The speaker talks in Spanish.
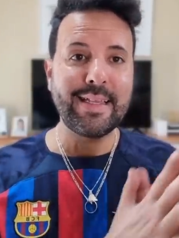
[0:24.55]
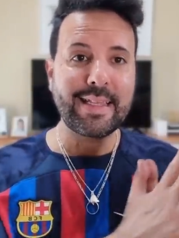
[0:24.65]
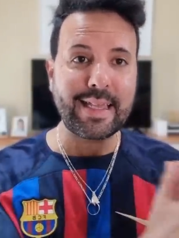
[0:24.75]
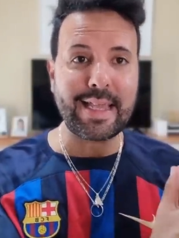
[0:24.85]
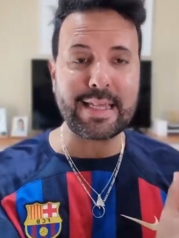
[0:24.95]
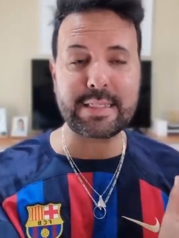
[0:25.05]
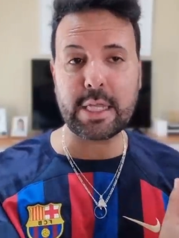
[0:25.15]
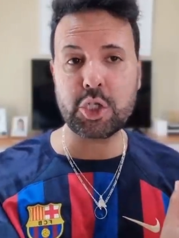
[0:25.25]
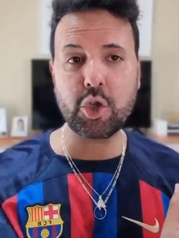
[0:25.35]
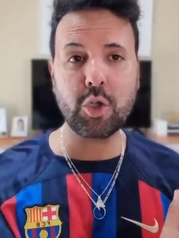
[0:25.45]
que ya
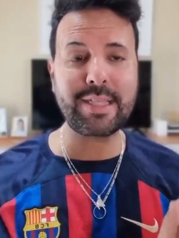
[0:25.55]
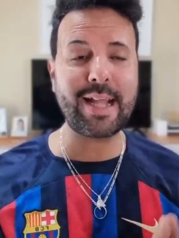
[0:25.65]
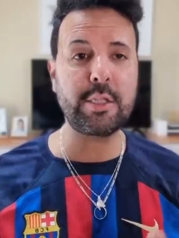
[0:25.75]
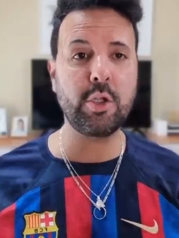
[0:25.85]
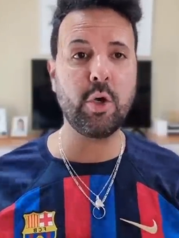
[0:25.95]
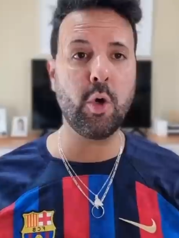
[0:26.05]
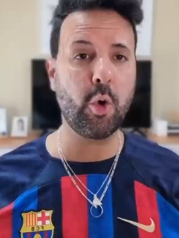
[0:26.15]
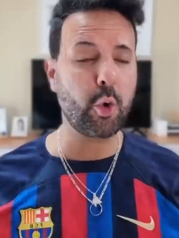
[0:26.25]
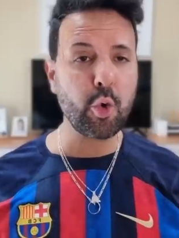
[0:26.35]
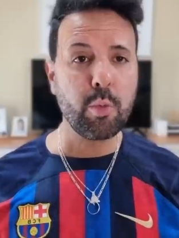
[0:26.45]
están soltando
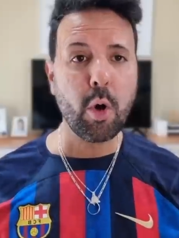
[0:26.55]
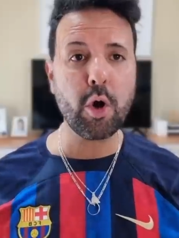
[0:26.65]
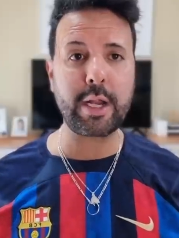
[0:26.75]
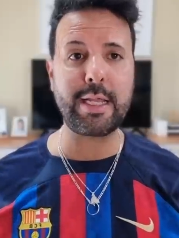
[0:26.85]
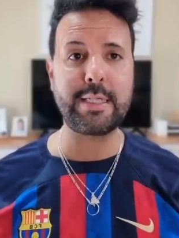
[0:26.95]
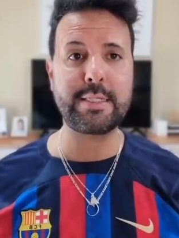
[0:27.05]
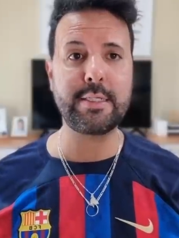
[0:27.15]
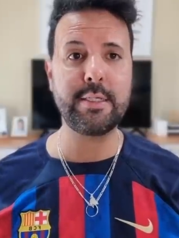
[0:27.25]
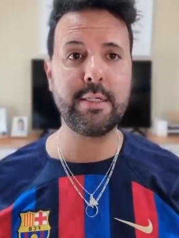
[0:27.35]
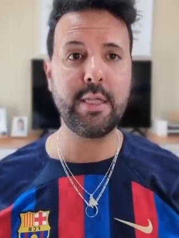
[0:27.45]
rumores